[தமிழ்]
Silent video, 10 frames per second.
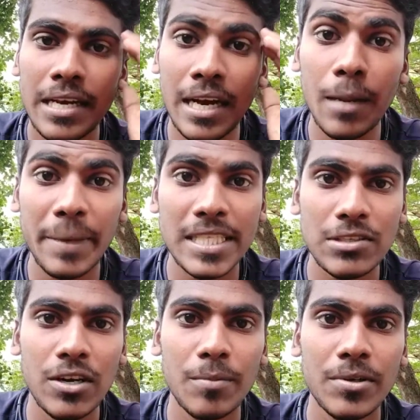நல்ல மைண்ட்
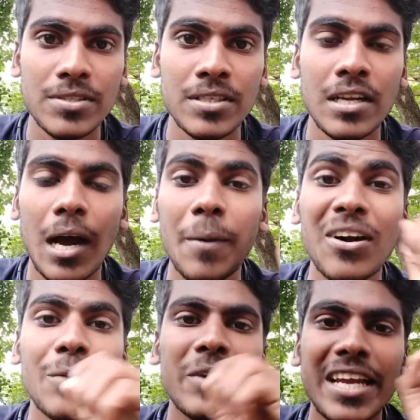செட் உள்ள பர்சன்
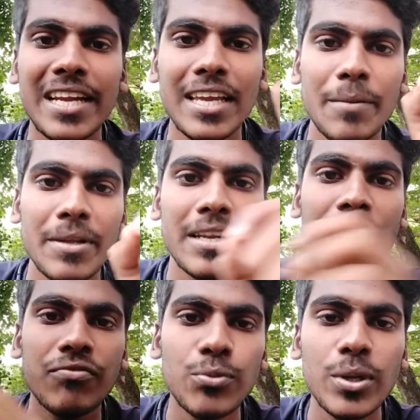அவங்கள்ட்ட போய் கேட்டிங்க அப்படின்னா
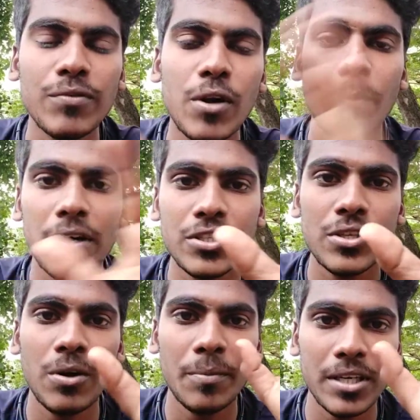ஃபுல் அண்ட் ஃபுல்
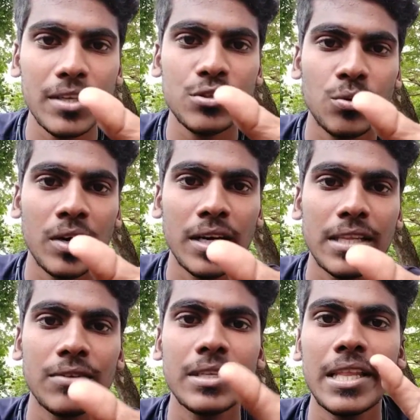பாசிட்டிவாக மட்டும் தான் சொல்லுவாங்க
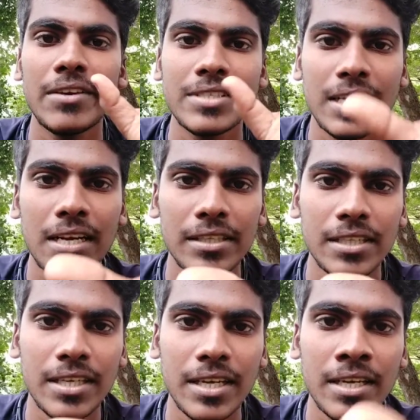இதில் வந்து நான் அதிக விஷயங்கள்
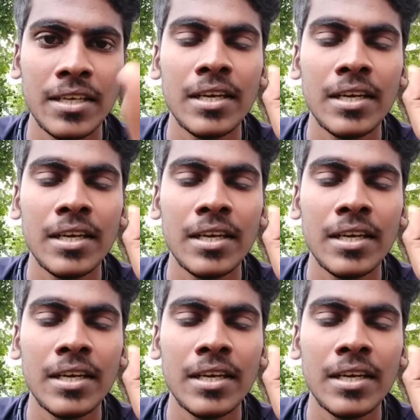கற்றுக்கிட்டேன்